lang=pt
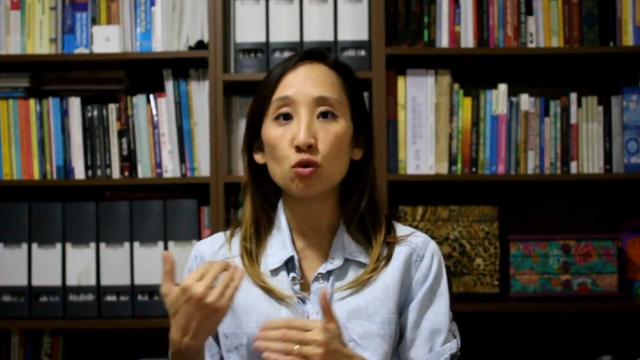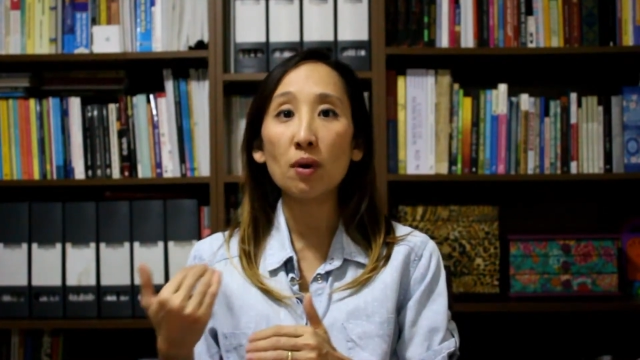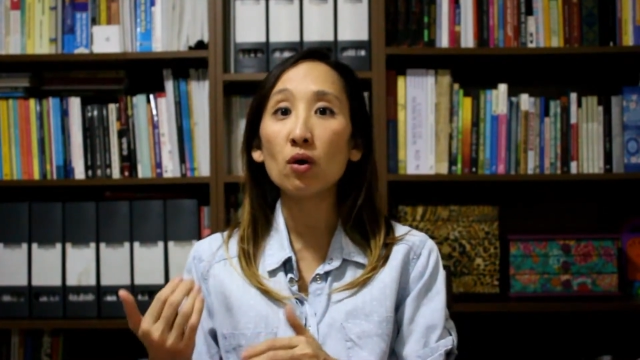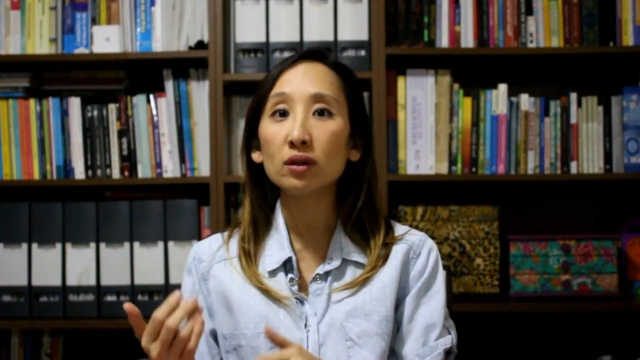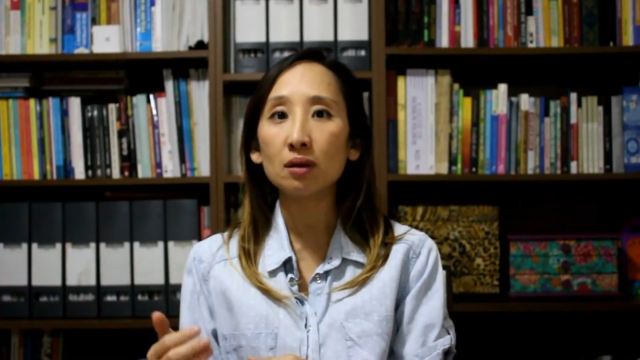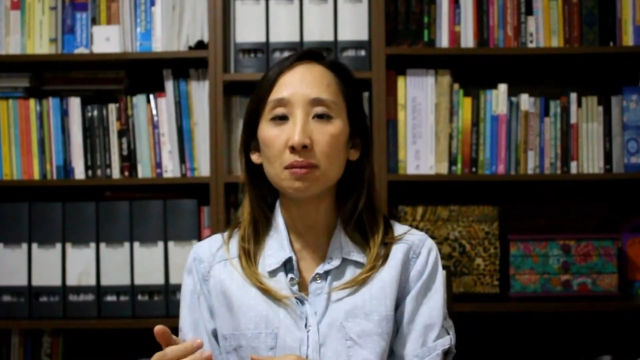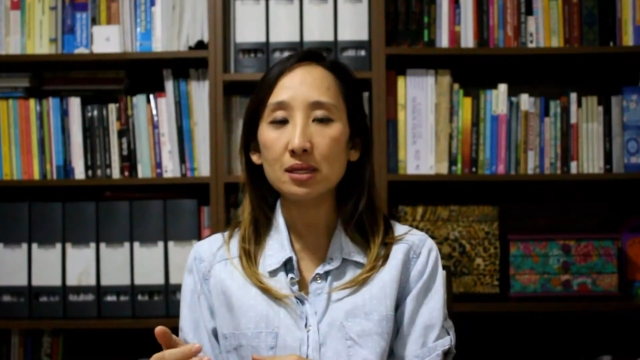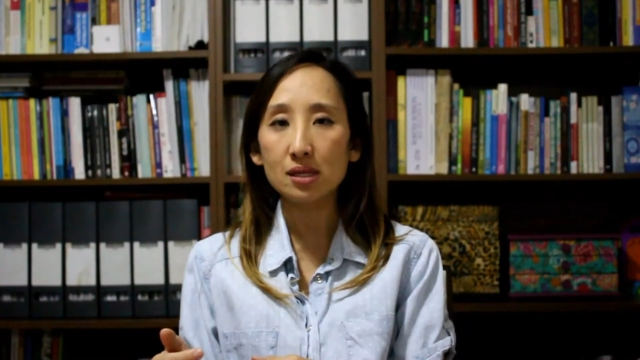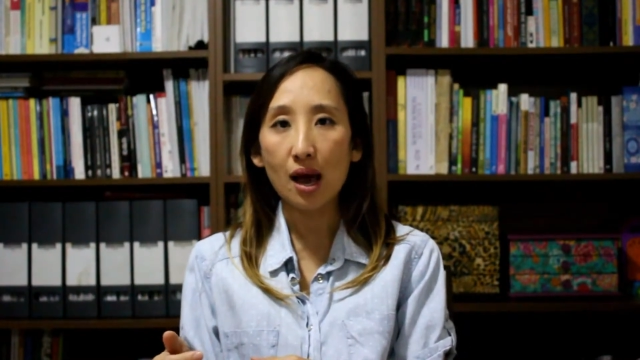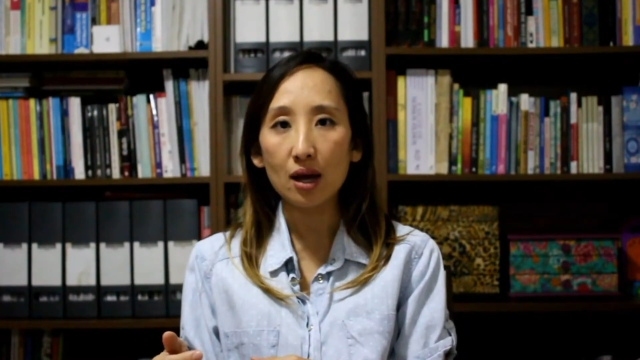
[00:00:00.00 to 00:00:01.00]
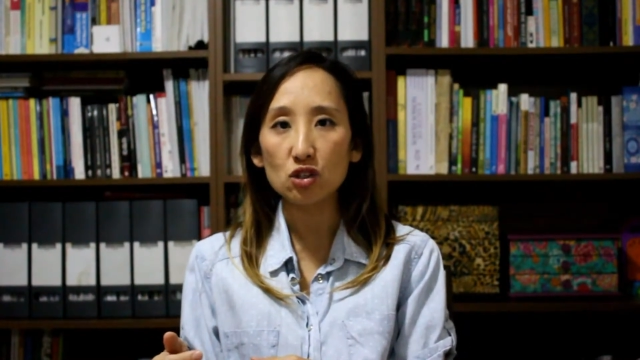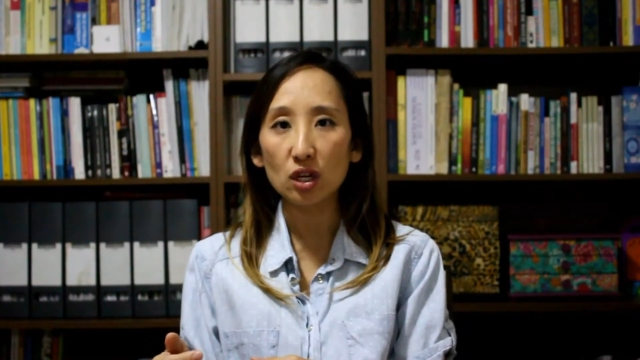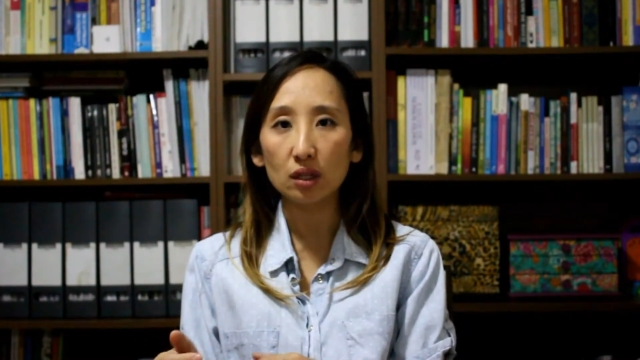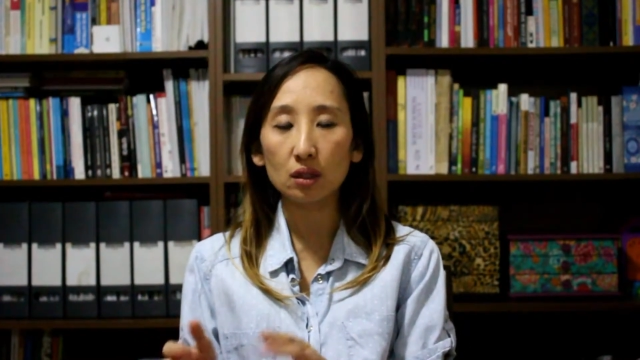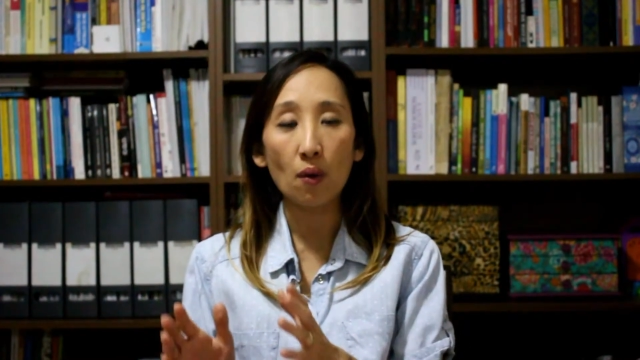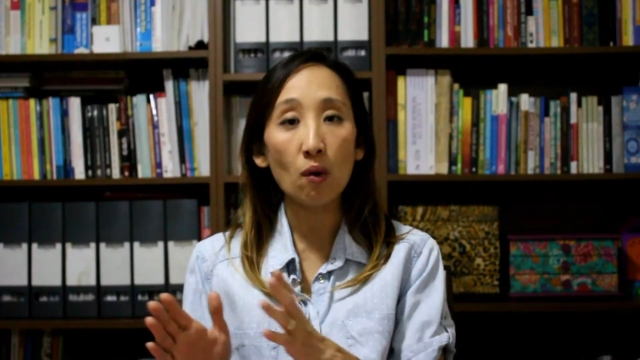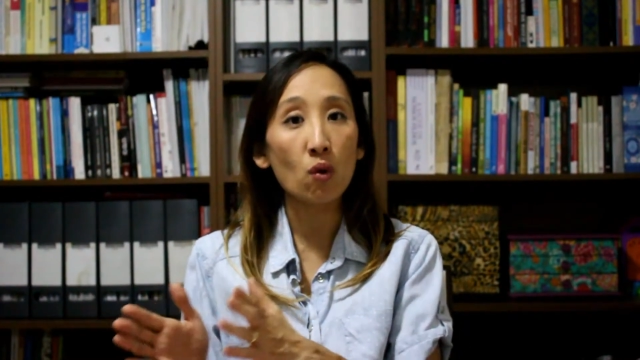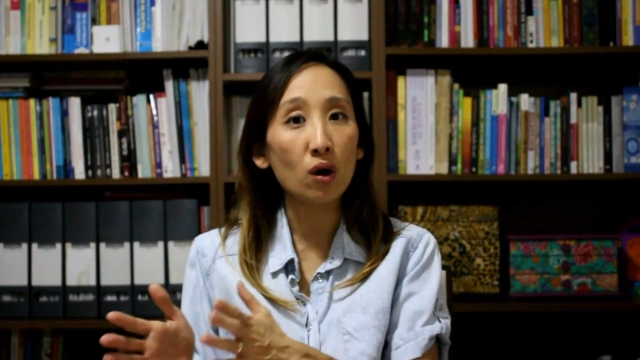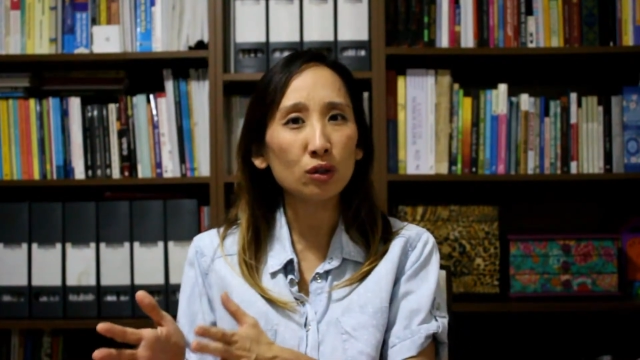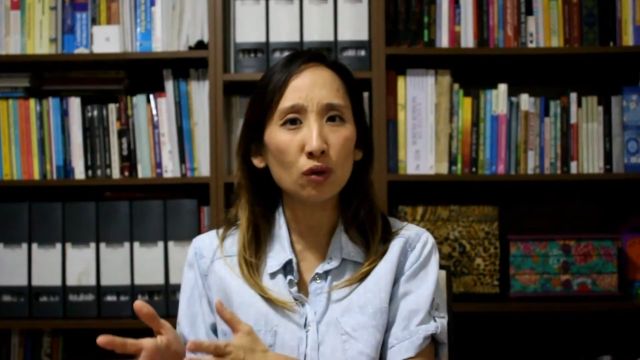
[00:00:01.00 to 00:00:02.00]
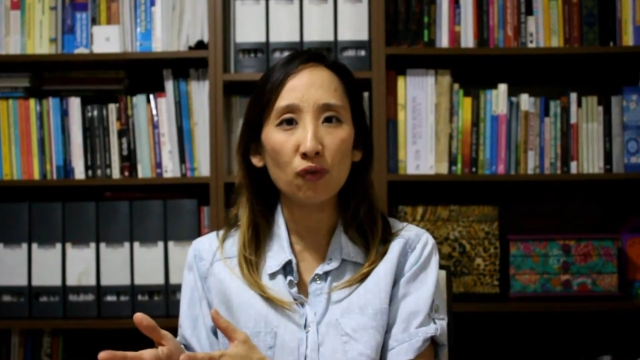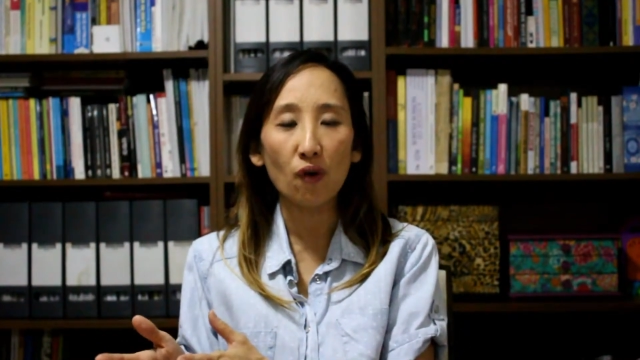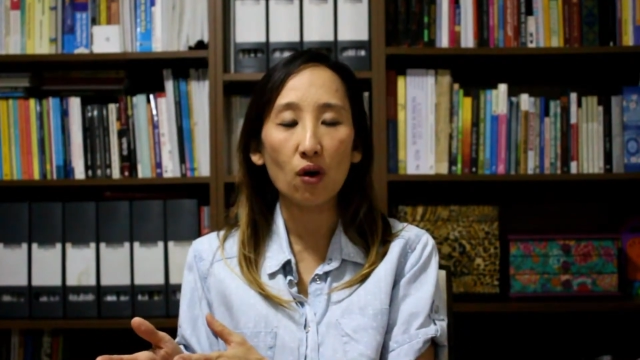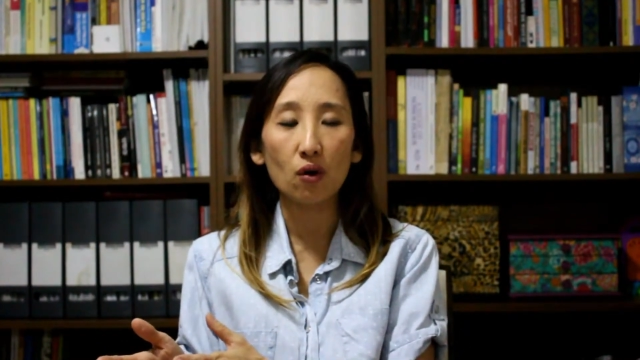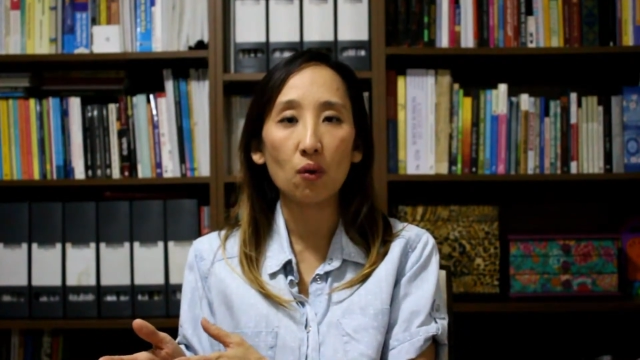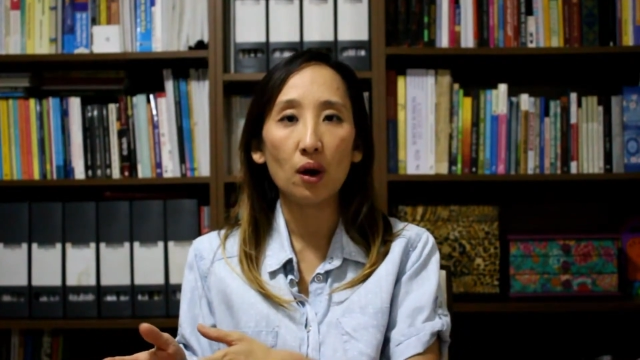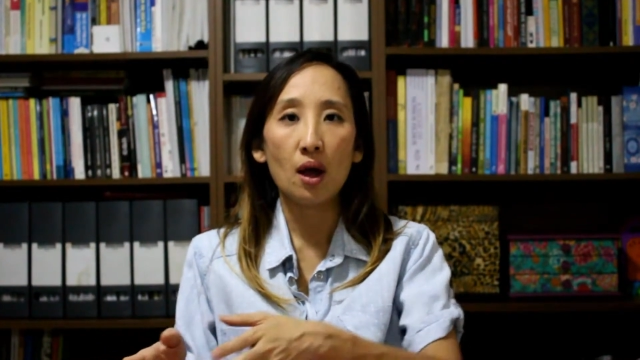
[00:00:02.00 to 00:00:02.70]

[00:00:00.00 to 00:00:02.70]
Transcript: uma outra mensagem. Então é um outro foco.